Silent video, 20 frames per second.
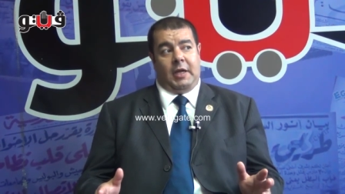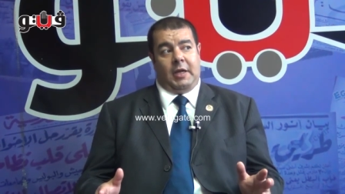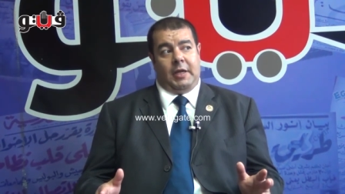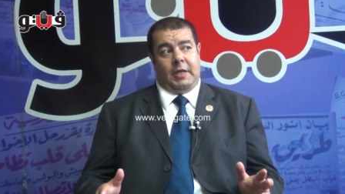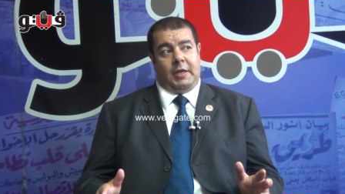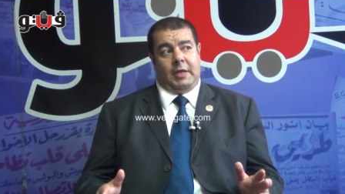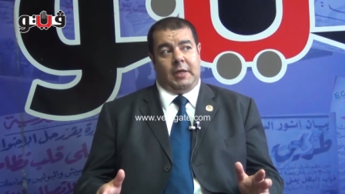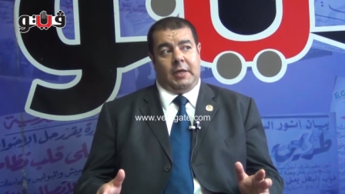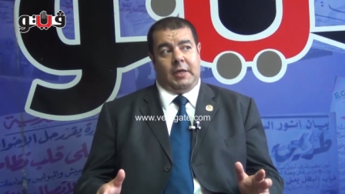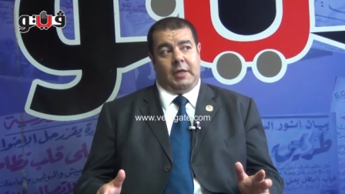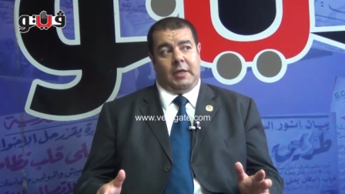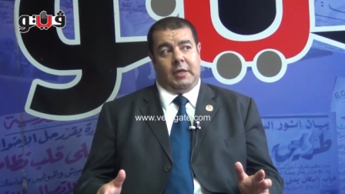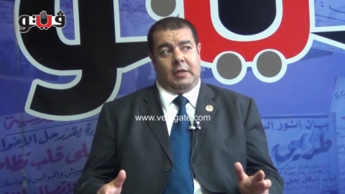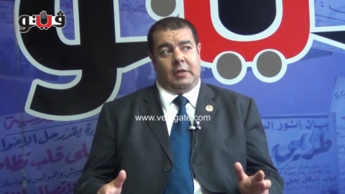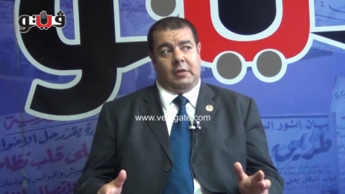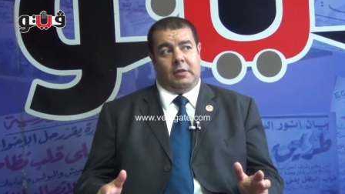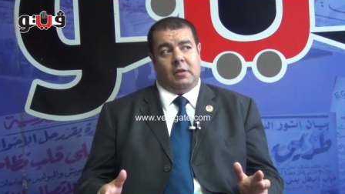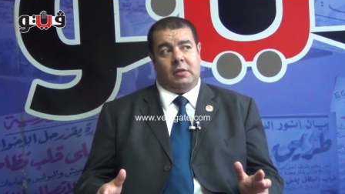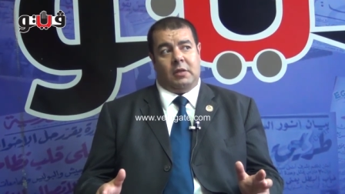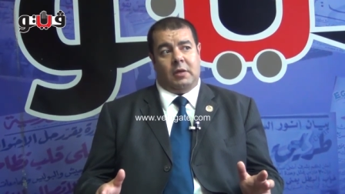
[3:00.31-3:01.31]

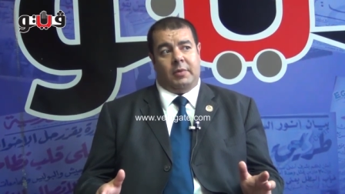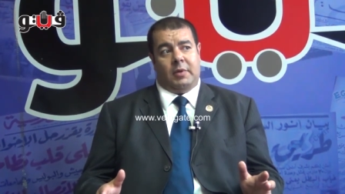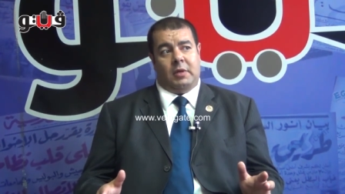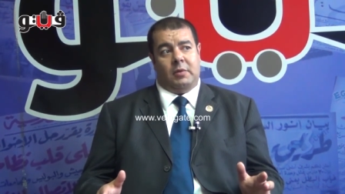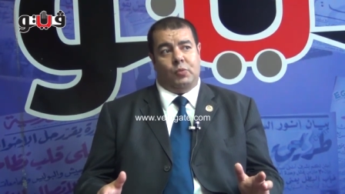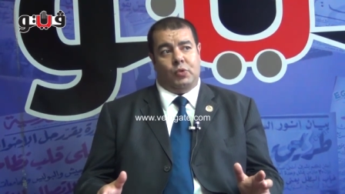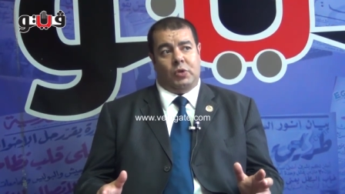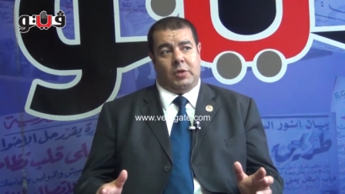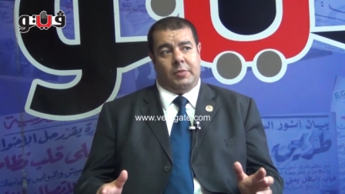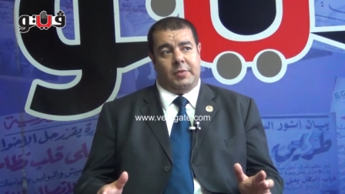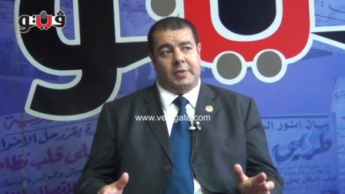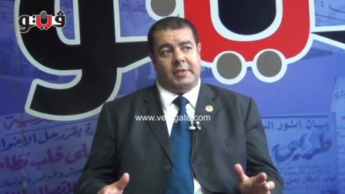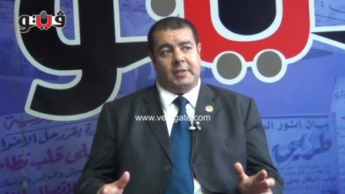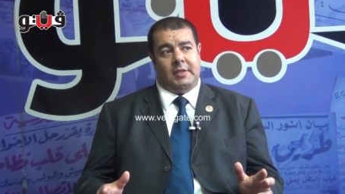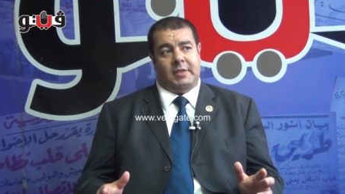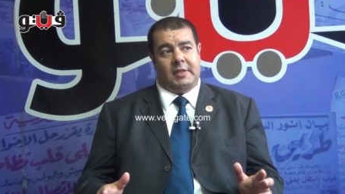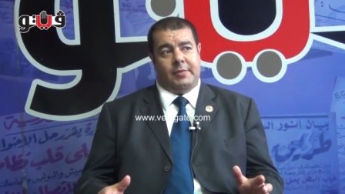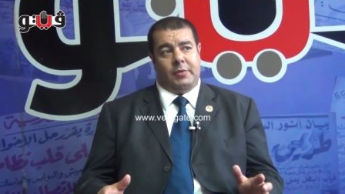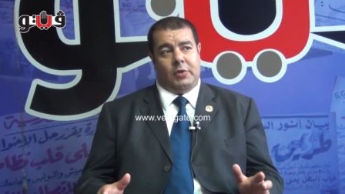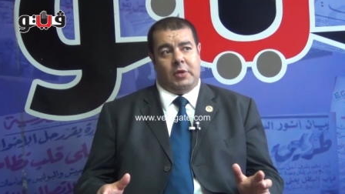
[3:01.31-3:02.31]
آه ده طبعا
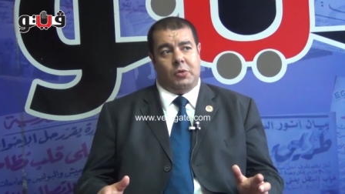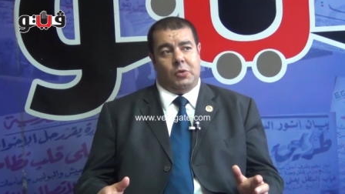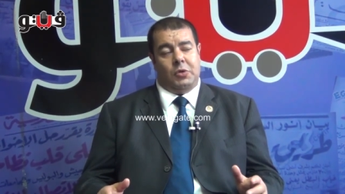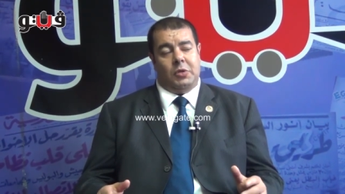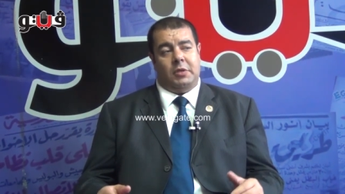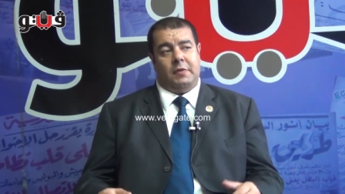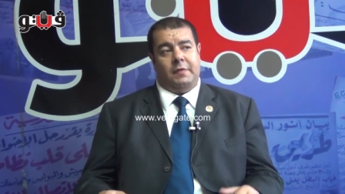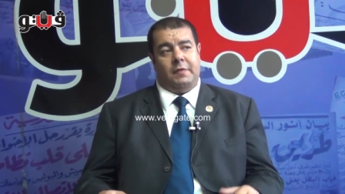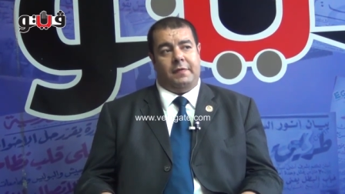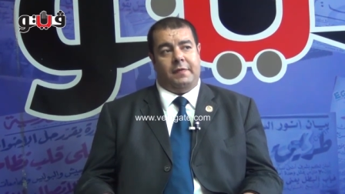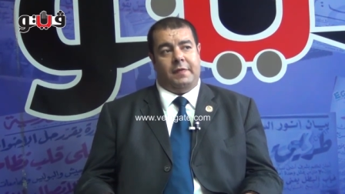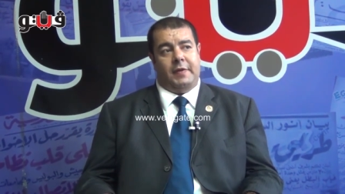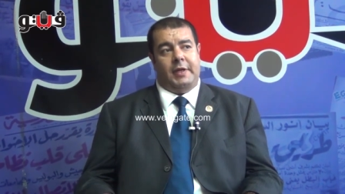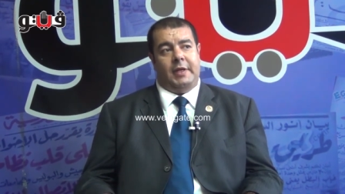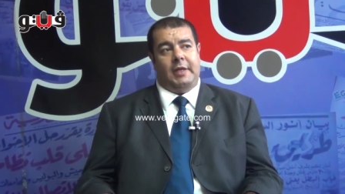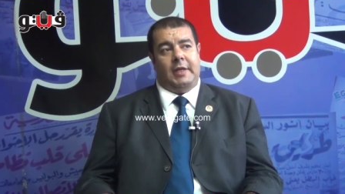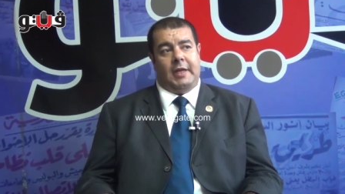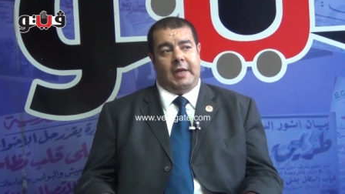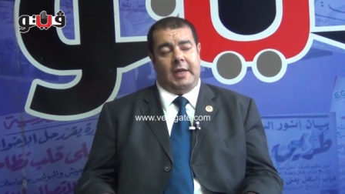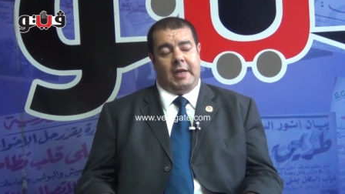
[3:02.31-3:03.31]
متمثل زي ما انا قلت
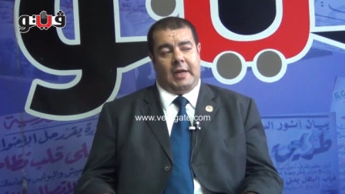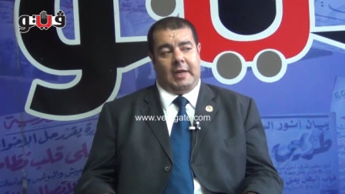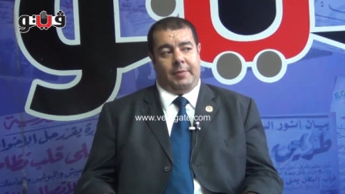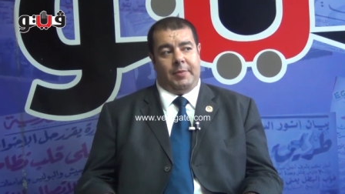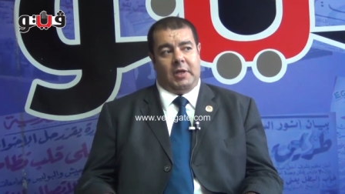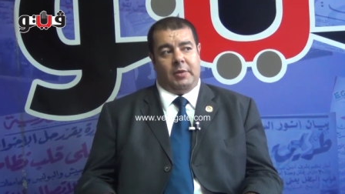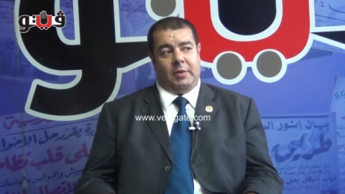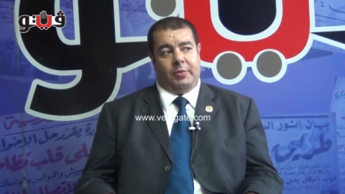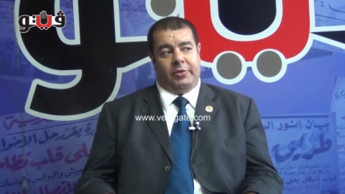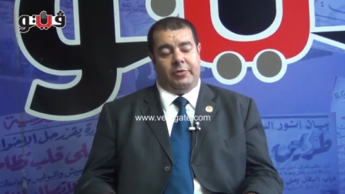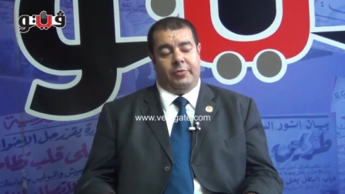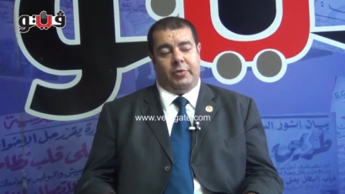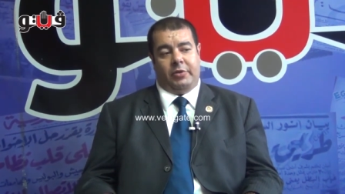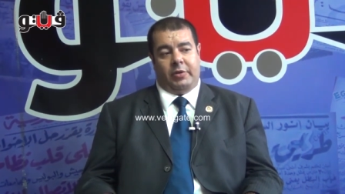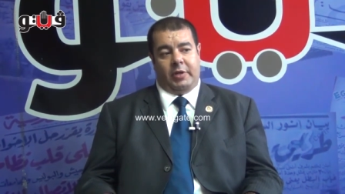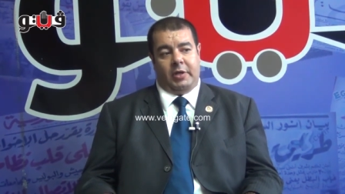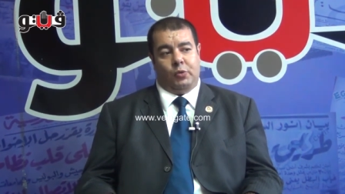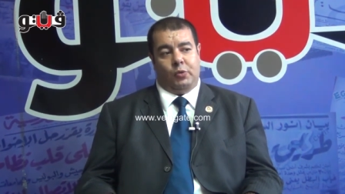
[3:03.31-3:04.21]
في الهيئه العامه للخدمات البيطريه